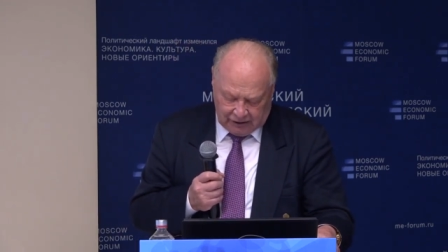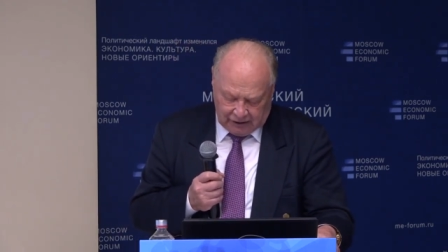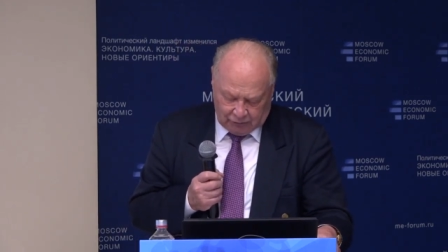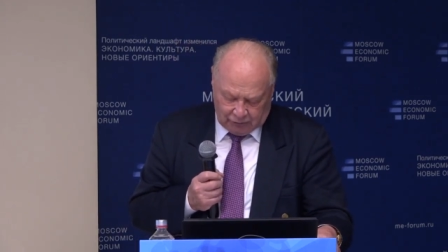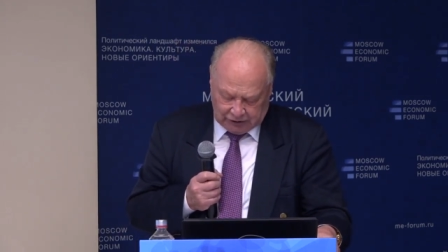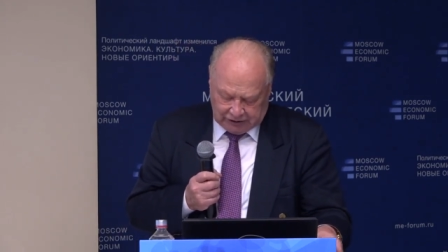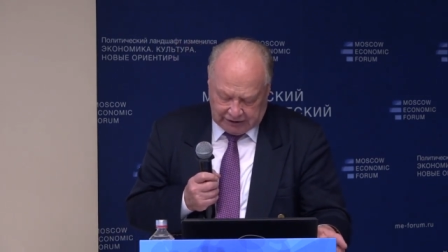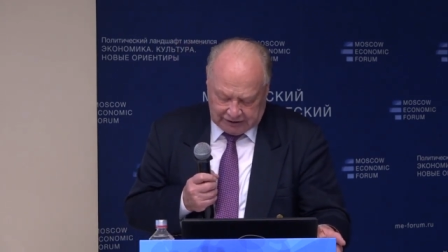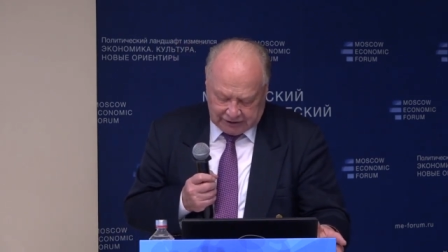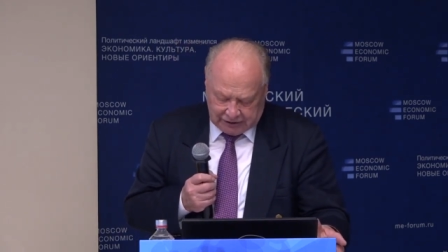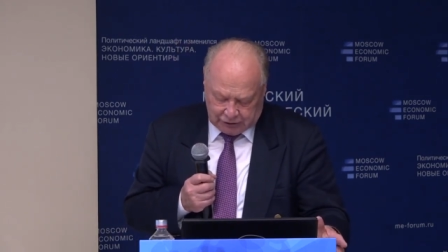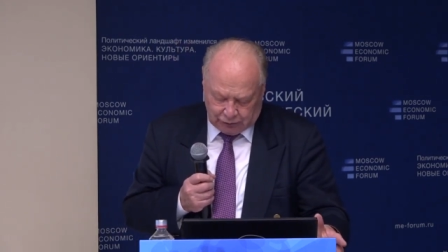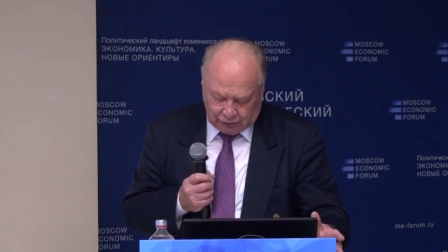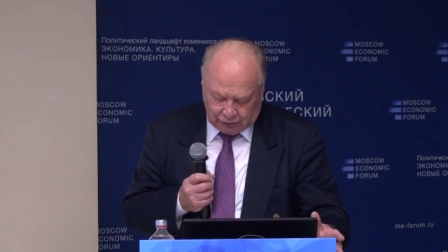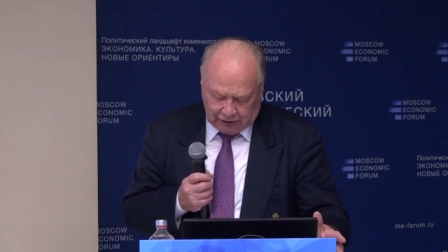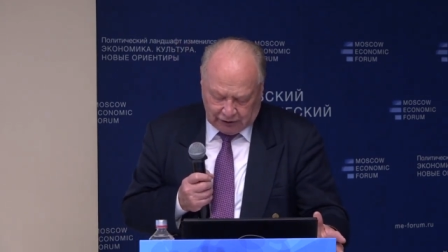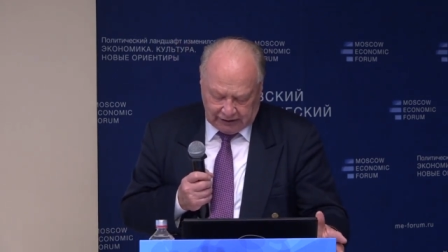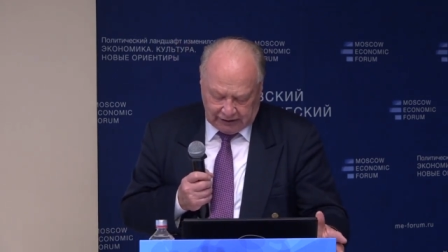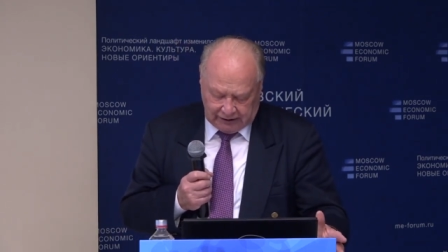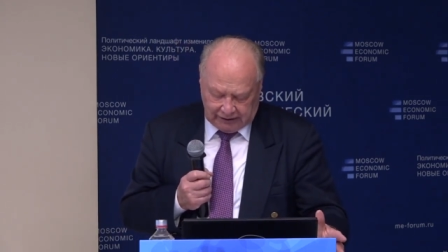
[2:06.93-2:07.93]
Вот
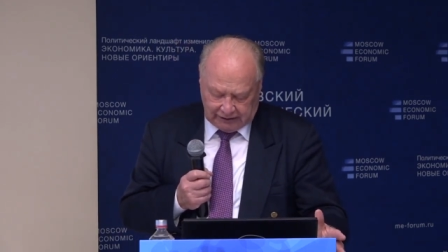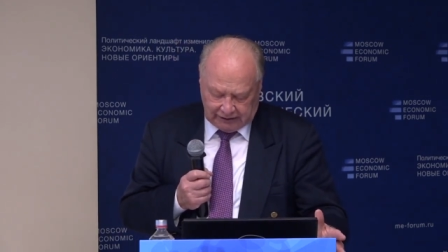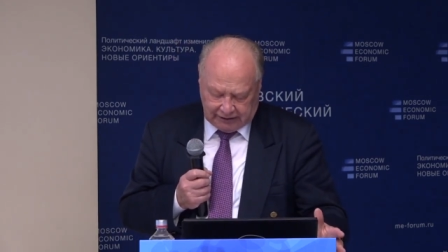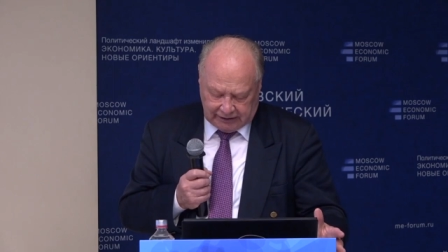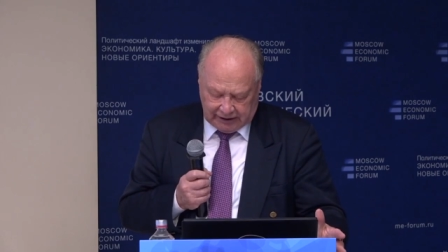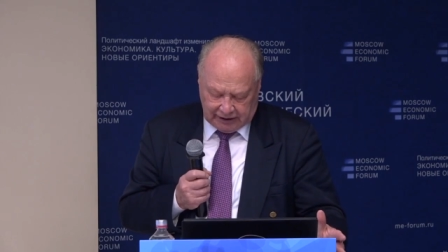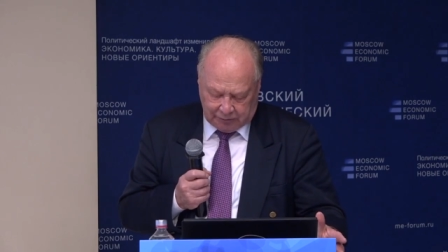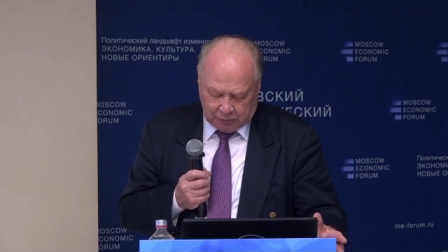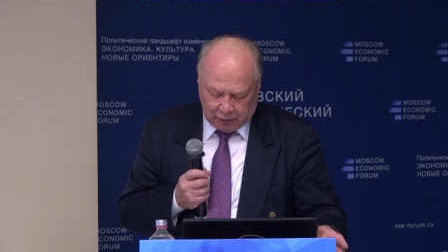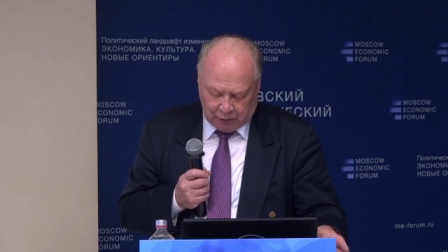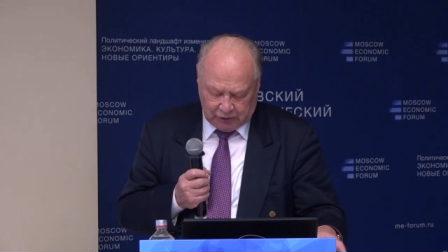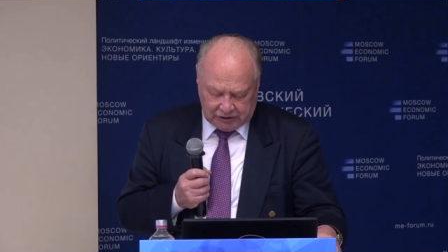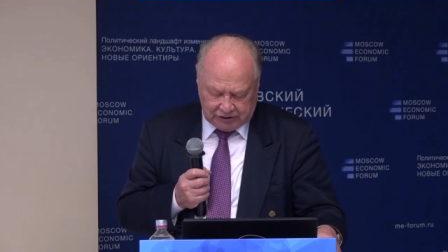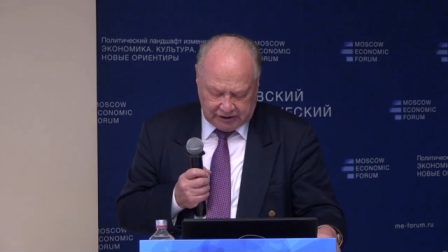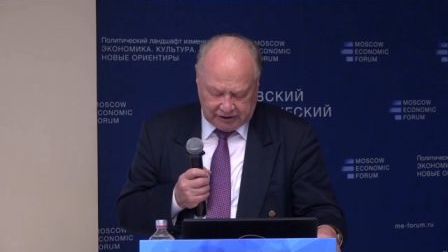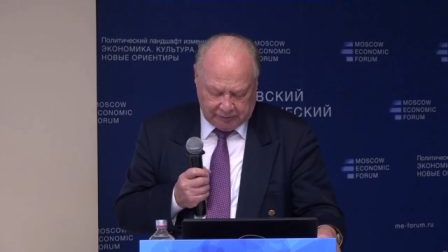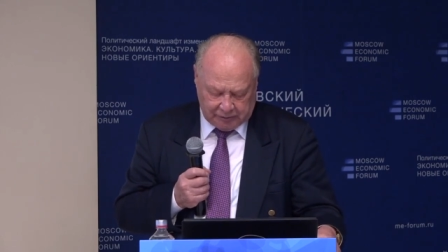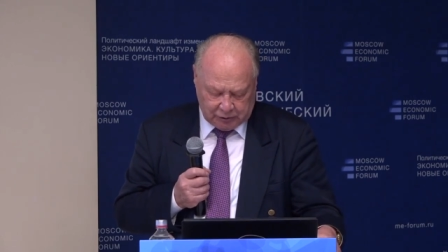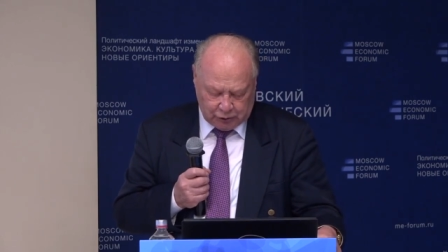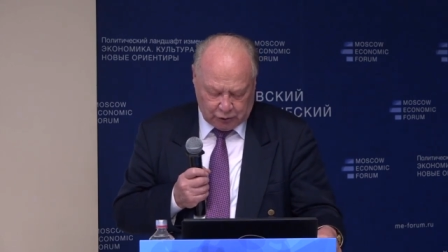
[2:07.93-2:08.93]
отсюда
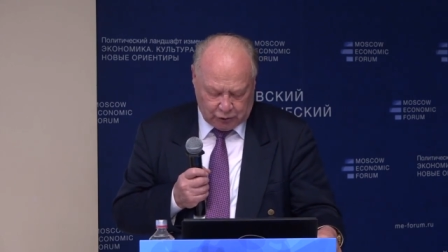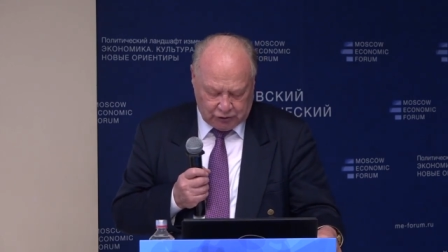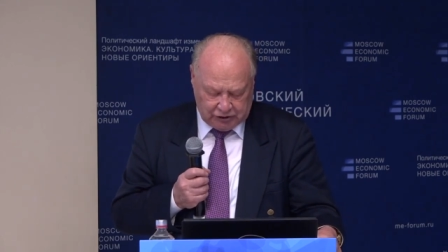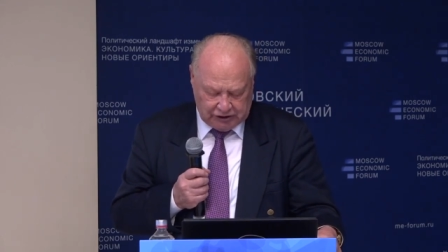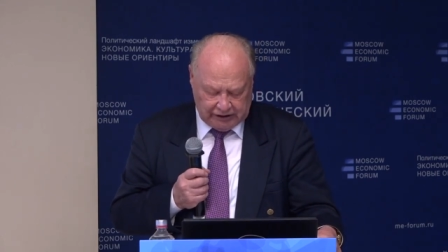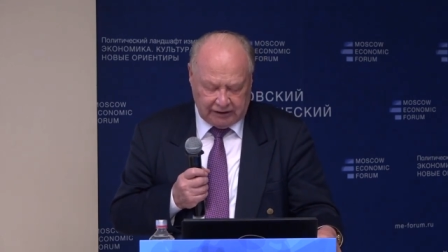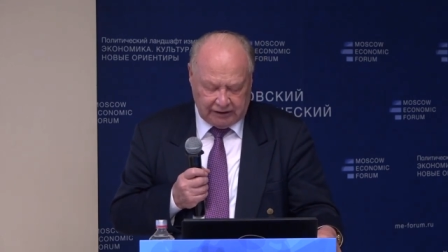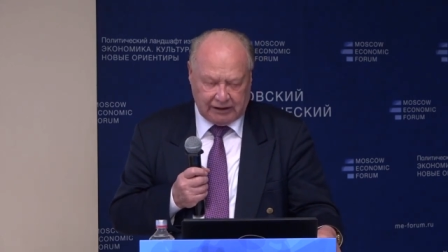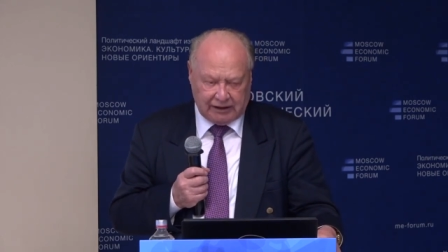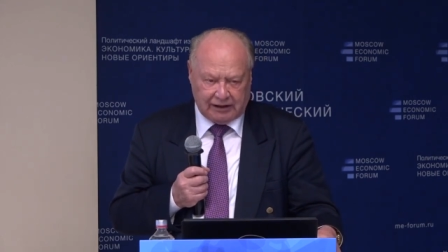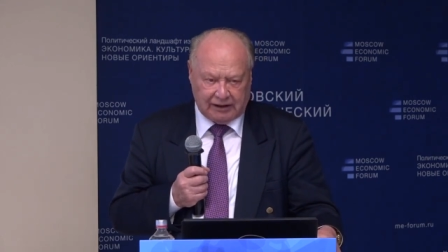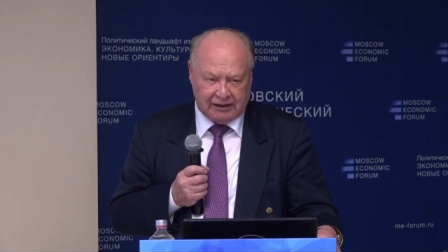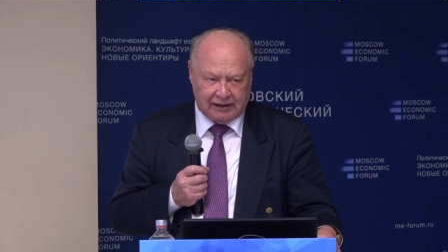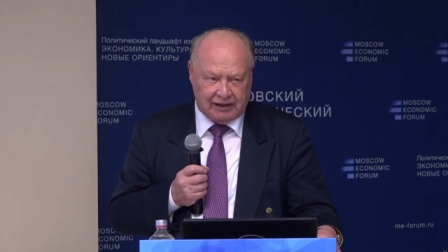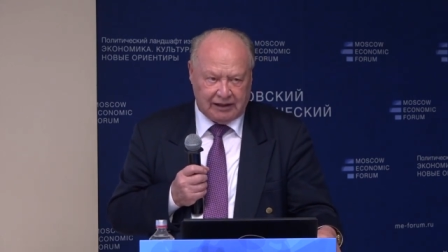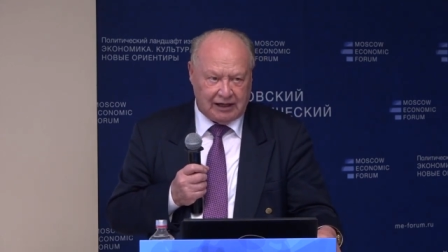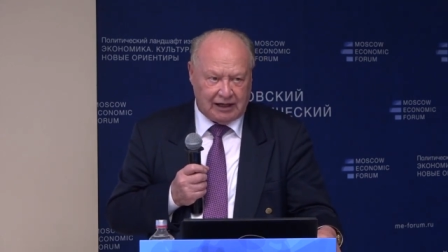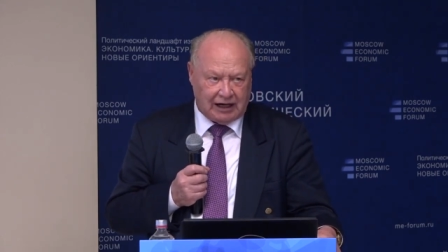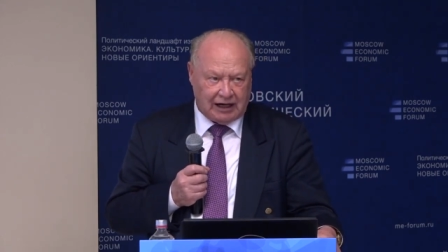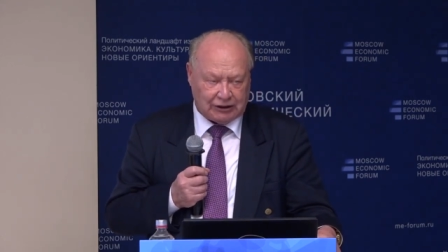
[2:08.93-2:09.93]
требуется обсуждение
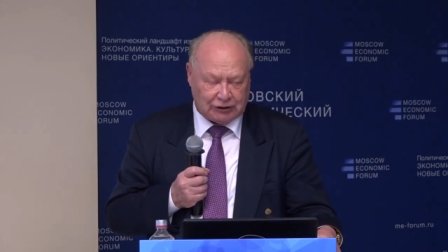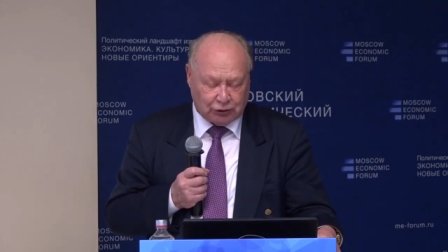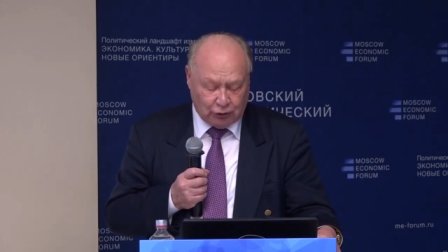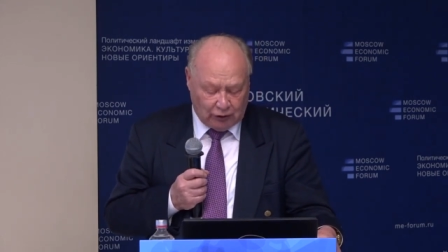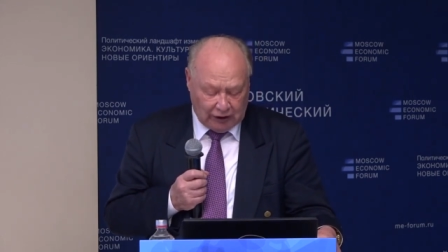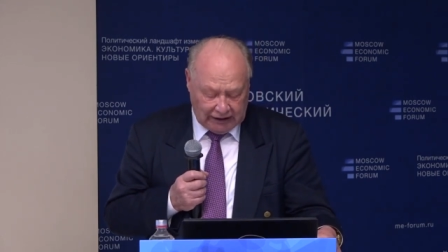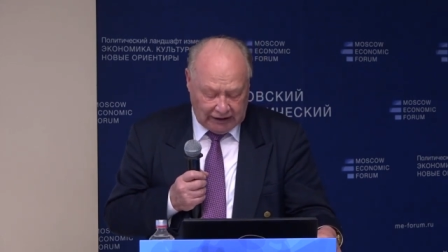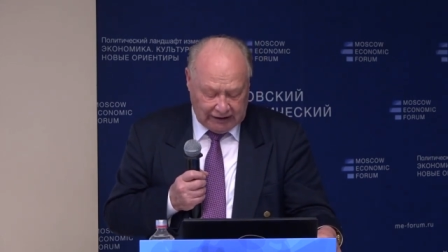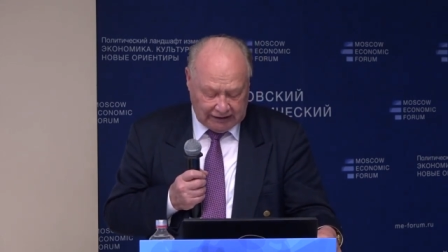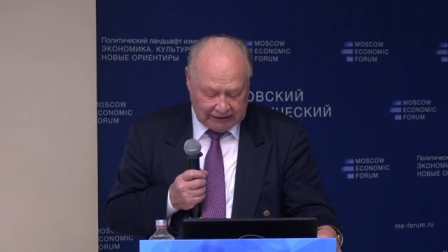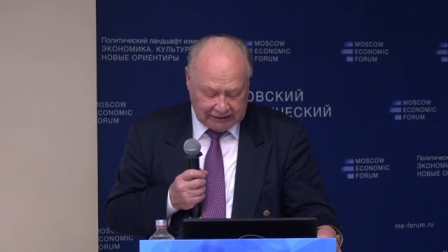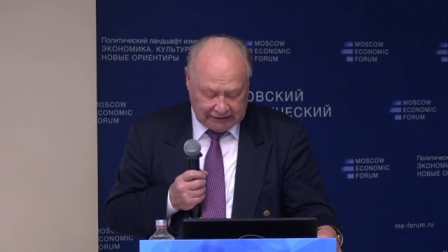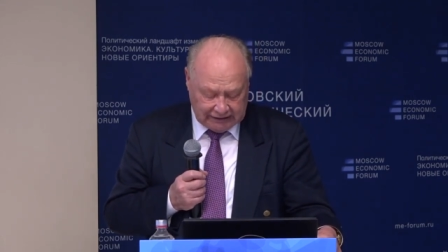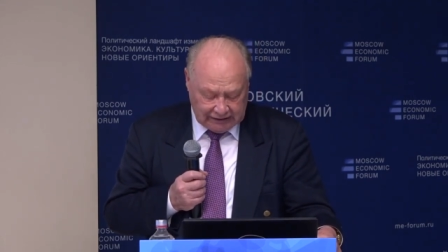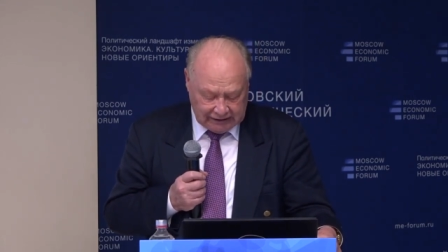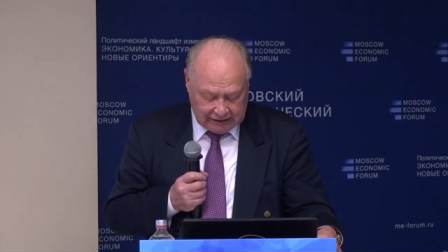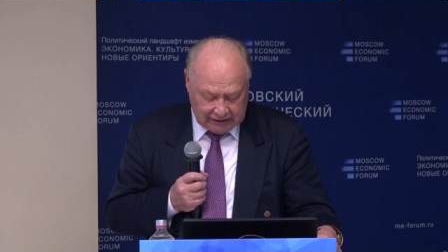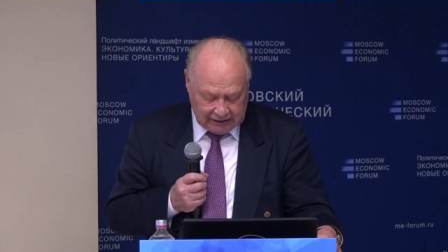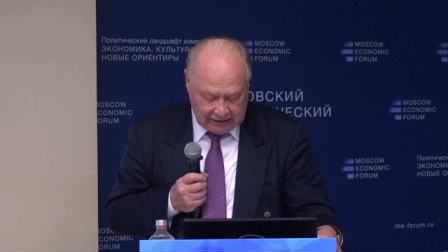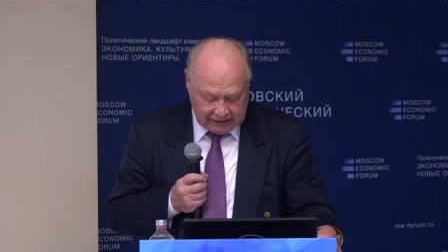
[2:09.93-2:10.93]
актуальных
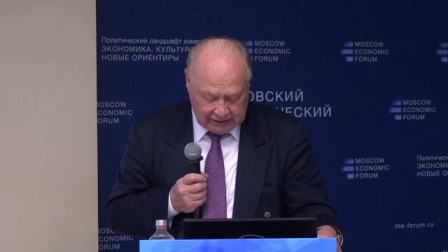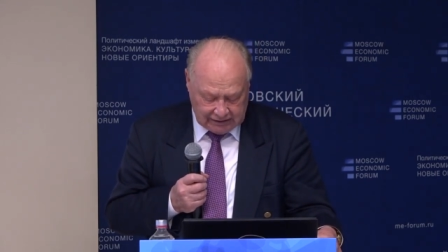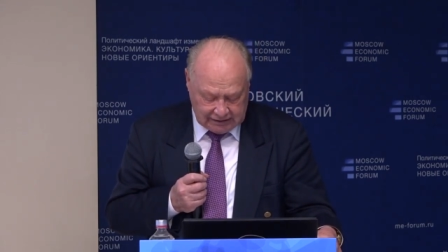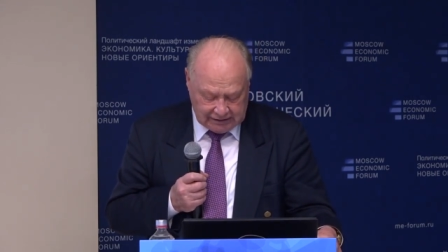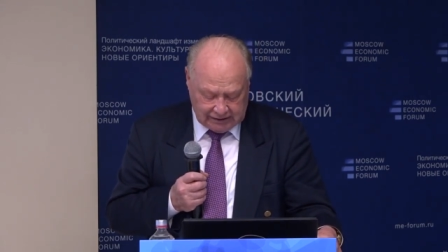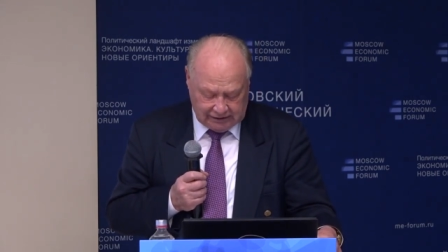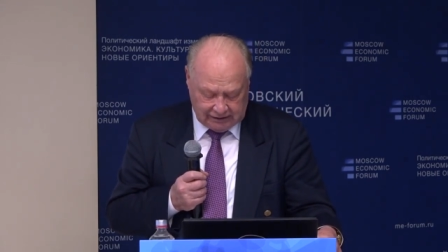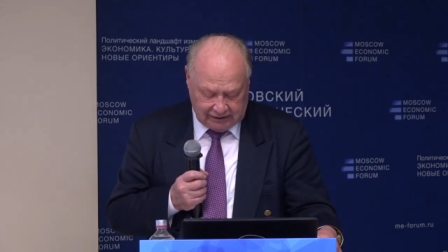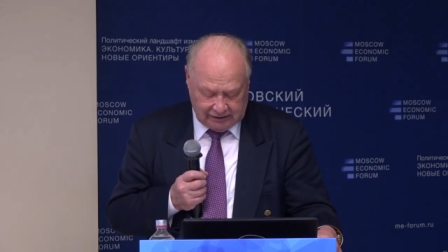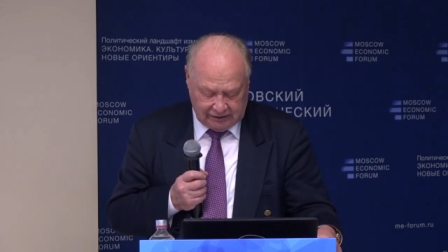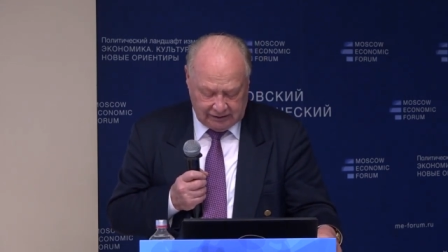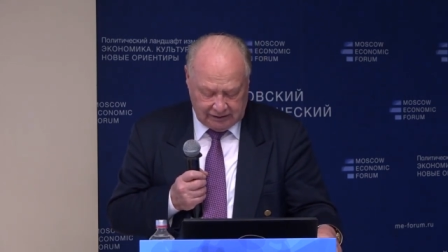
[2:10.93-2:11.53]
тенденций